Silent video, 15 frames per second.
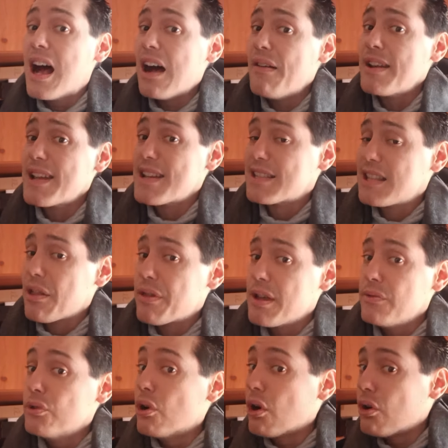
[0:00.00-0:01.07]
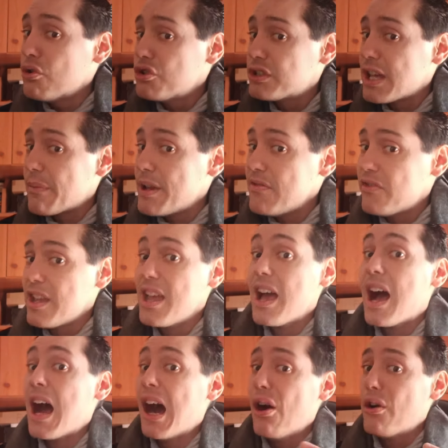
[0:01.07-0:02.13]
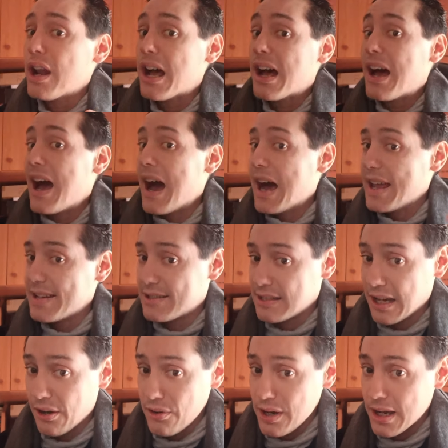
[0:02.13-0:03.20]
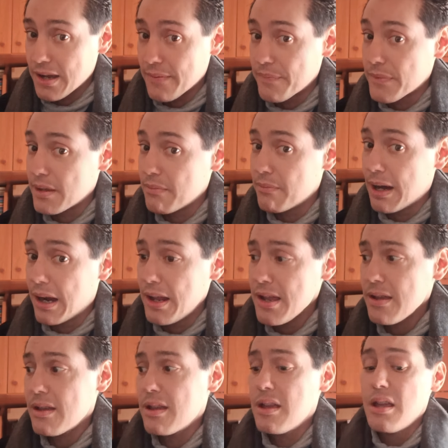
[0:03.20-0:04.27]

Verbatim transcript: A ver qué está haciendo justamente ahora, a esta hora, ¿vale?